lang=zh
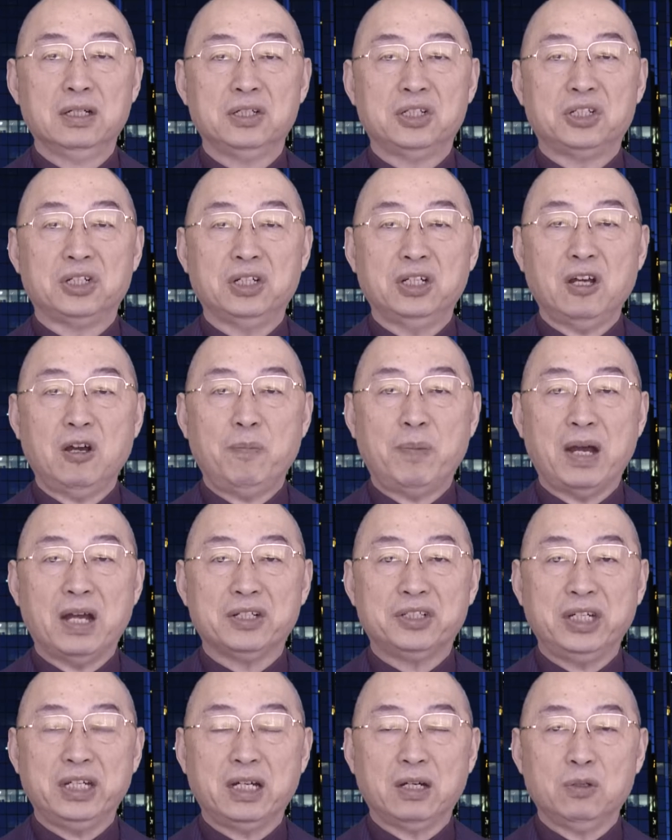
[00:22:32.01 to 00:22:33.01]
只要
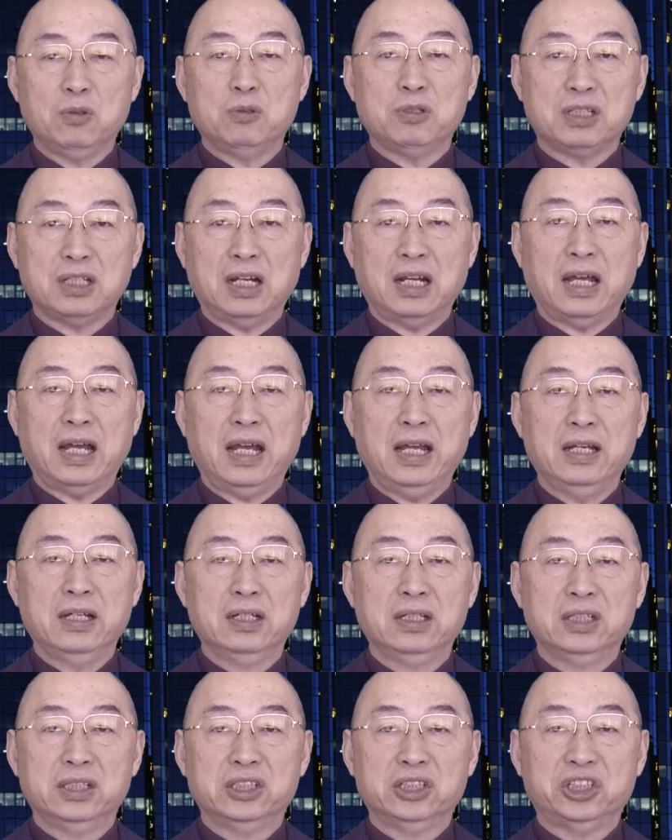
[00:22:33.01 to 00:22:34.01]
把这个录下来，
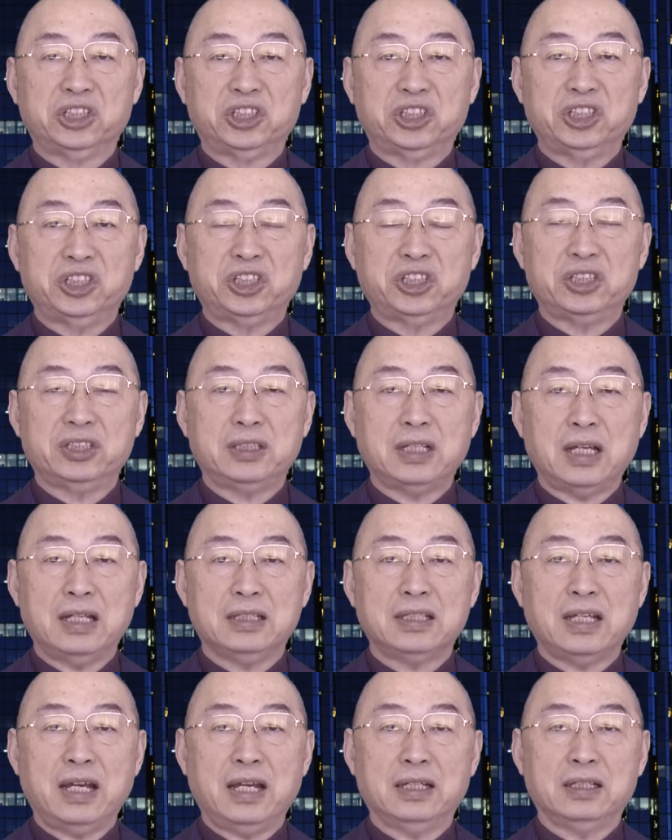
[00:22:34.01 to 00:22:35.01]
实实在
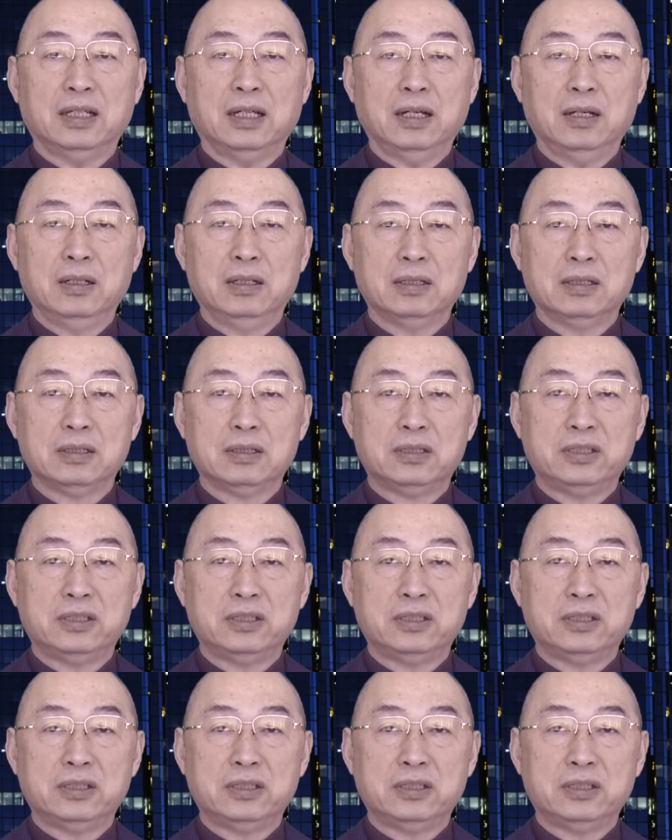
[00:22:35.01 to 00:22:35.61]
在的，